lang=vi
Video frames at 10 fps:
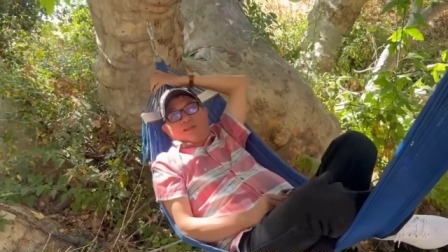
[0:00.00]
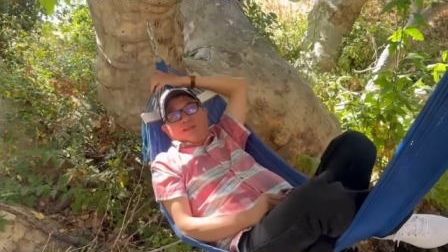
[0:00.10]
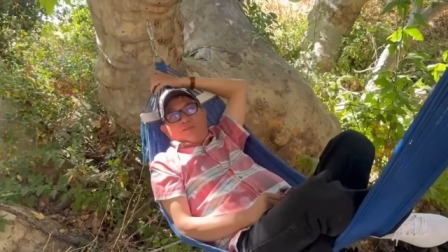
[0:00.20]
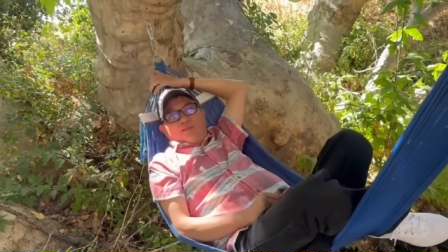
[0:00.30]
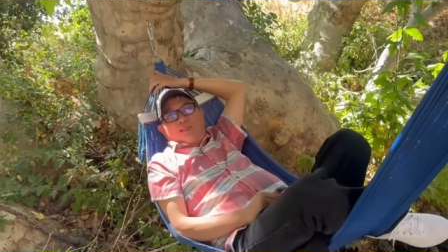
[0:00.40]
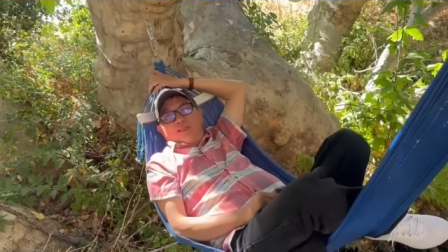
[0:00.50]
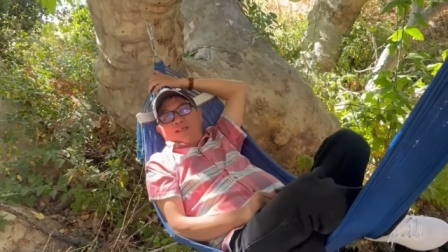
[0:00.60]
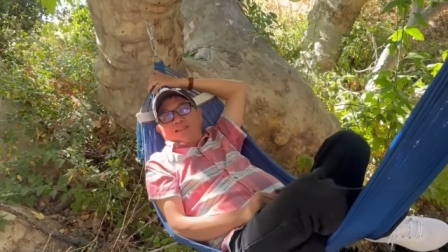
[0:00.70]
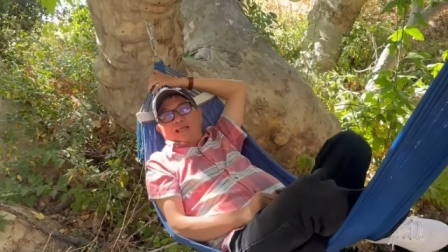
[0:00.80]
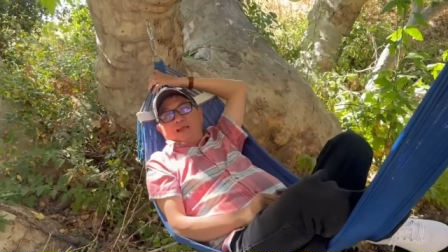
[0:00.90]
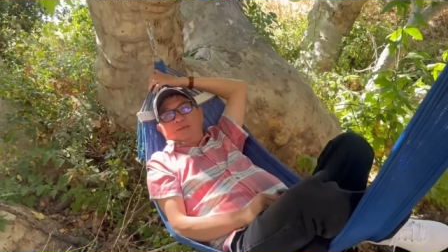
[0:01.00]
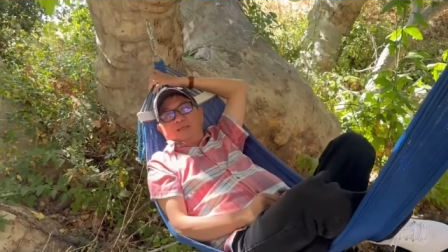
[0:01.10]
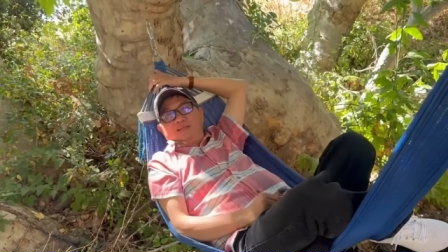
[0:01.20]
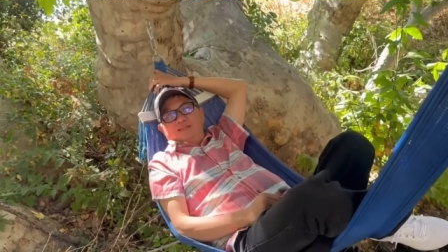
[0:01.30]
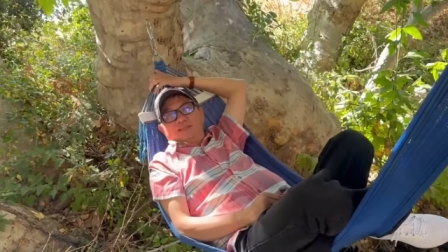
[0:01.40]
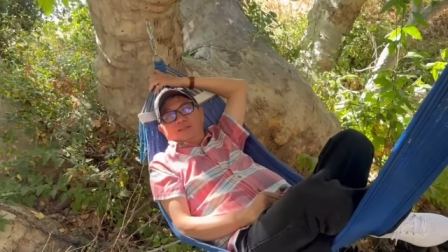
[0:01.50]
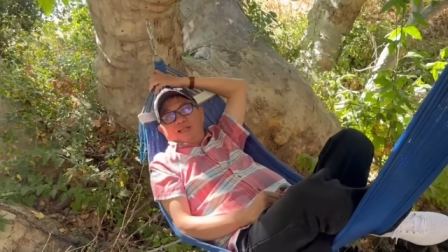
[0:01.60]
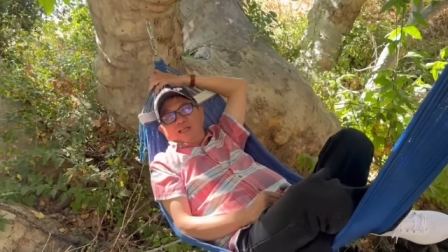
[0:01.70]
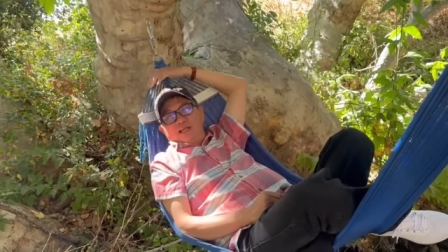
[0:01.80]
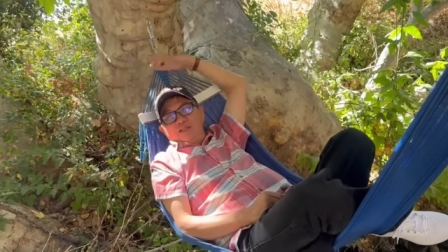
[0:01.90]
mà thiên tử chả biết có
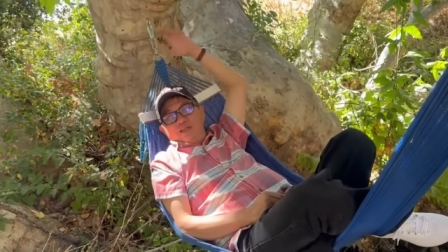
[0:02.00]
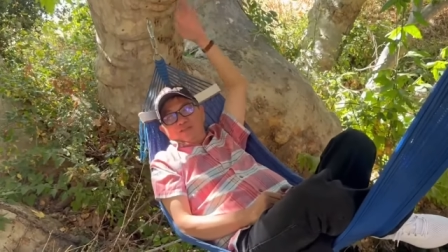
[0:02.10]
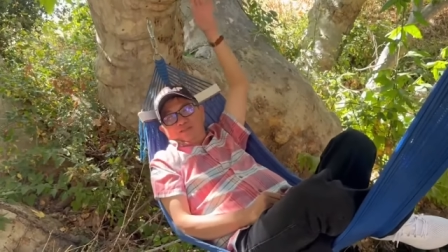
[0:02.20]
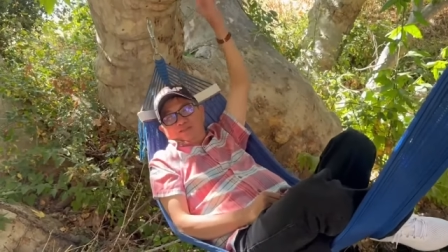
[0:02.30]
nghĩa là gì